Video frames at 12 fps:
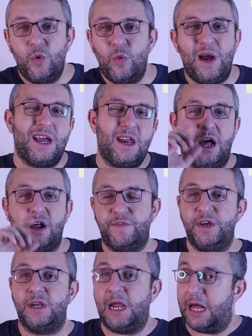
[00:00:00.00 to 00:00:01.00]
واخر
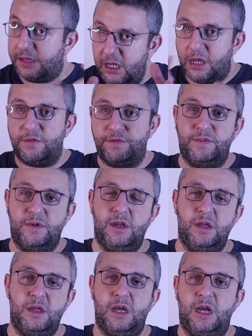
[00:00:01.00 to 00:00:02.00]
حرفين هتعرف
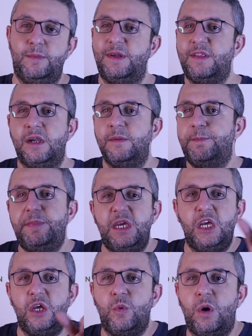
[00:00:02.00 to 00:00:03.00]
يعني مثلا
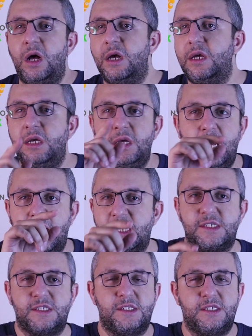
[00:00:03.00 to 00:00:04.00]
بي اي واي
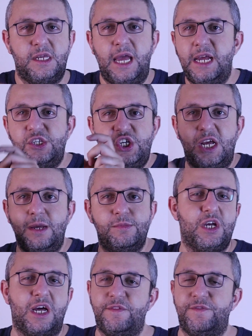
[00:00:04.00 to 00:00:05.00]
اكس اي جي
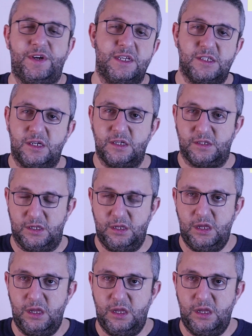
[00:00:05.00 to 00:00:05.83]
مش عارف كذا كذا